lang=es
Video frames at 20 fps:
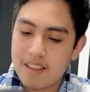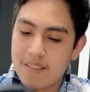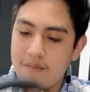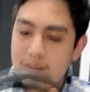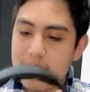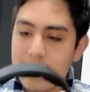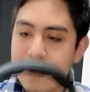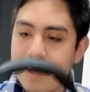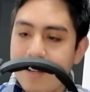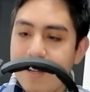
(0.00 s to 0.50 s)

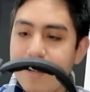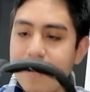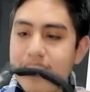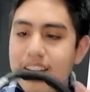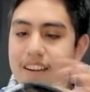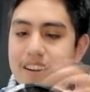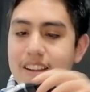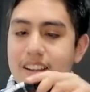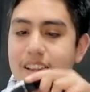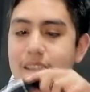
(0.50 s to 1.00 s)
Miren,
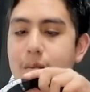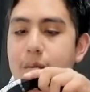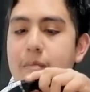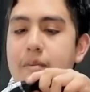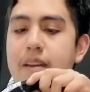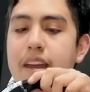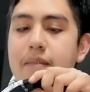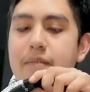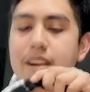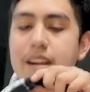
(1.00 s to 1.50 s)

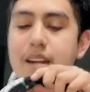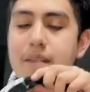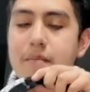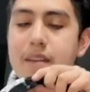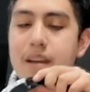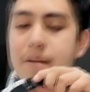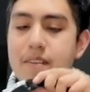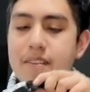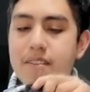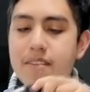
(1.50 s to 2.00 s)
me quebran en
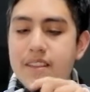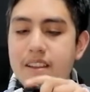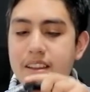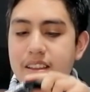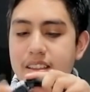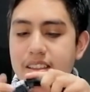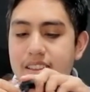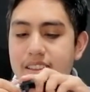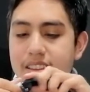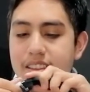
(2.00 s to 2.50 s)
mi camiseta.